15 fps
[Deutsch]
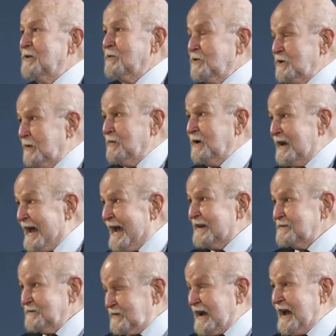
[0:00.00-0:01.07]
oder
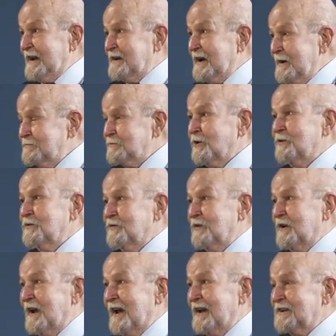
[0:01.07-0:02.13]
beladen dreieinhalb Tonnen
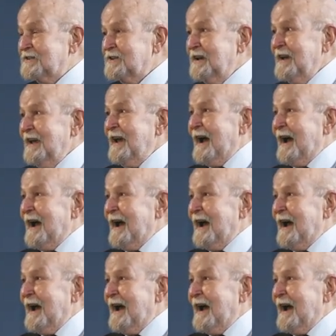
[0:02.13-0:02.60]
vielleicht.